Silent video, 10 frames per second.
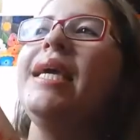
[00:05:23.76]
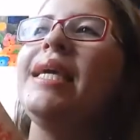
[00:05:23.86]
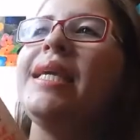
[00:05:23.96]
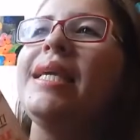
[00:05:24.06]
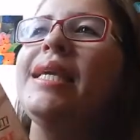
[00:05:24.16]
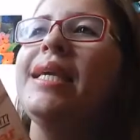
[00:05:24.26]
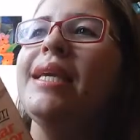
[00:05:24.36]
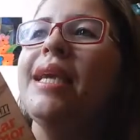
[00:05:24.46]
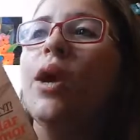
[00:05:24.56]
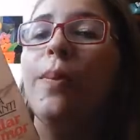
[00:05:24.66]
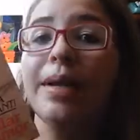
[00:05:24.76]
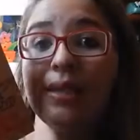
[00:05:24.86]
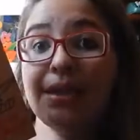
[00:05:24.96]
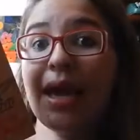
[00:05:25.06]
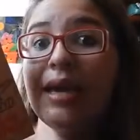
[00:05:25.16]
e eu
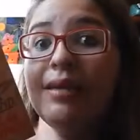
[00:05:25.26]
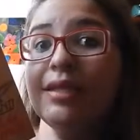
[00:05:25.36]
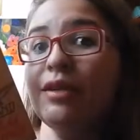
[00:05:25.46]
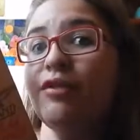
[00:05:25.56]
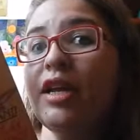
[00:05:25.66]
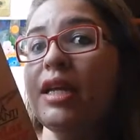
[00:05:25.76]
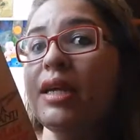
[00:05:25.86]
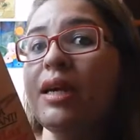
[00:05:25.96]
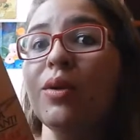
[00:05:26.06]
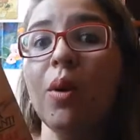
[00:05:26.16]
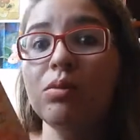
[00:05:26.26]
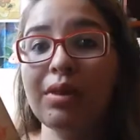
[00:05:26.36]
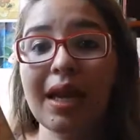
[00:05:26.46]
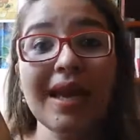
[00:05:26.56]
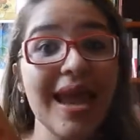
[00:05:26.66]
passei nessa feirinha e
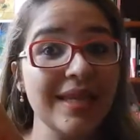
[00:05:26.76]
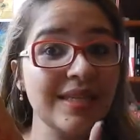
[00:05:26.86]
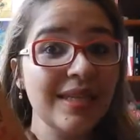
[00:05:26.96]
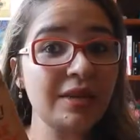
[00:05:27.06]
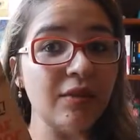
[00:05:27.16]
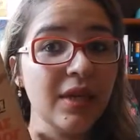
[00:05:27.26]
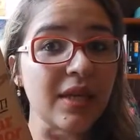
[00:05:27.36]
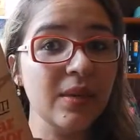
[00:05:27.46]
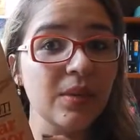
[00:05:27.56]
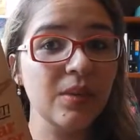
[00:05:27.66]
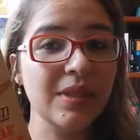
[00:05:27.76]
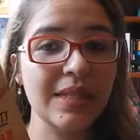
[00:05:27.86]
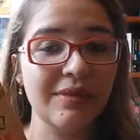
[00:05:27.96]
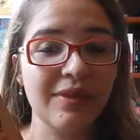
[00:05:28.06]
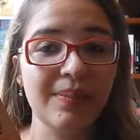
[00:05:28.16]
encontrei esse livro aqui,
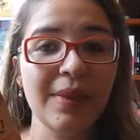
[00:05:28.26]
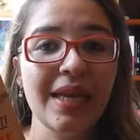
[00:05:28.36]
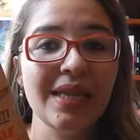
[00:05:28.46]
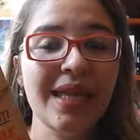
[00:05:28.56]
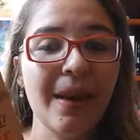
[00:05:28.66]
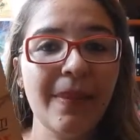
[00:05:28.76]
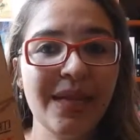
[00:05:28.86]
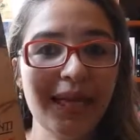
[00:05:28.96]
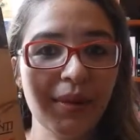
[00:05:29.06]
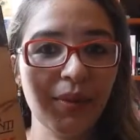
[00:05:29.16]
inclusive, da Marina